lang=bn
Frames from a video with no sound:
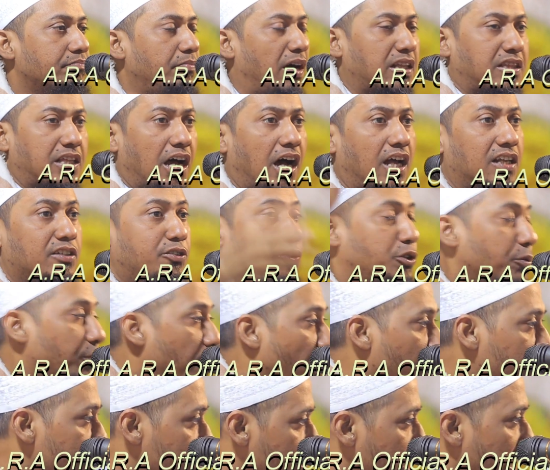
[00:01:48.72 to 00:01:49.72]
মাতাল
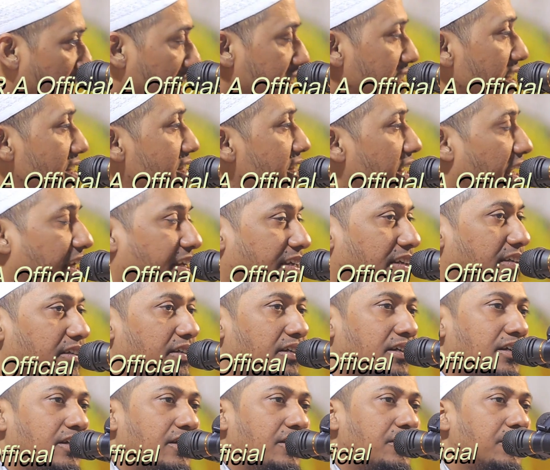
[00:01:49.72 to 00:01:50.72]
যুবক ছেড়ে দিছে
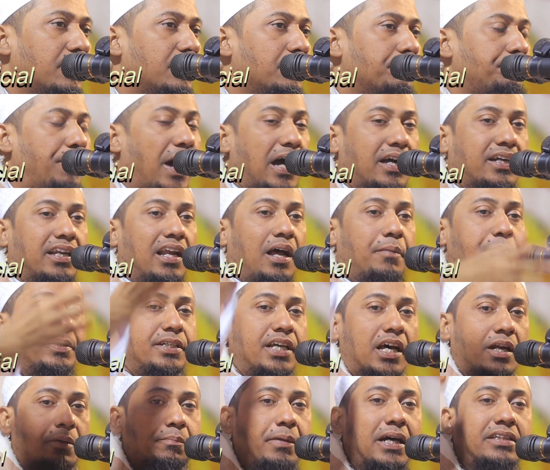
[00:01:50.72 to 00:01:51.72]

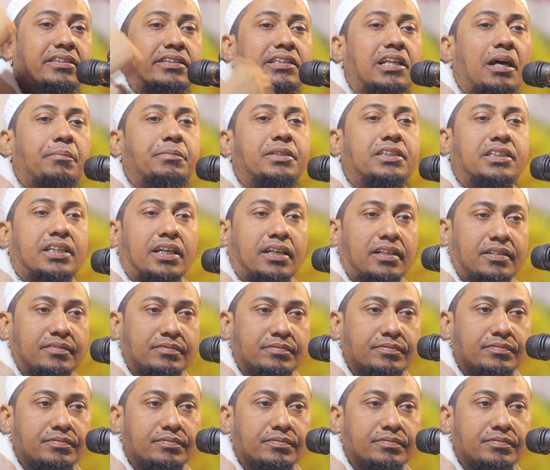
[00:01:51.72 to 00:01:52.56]
পাগলামি আর মাতলামিতে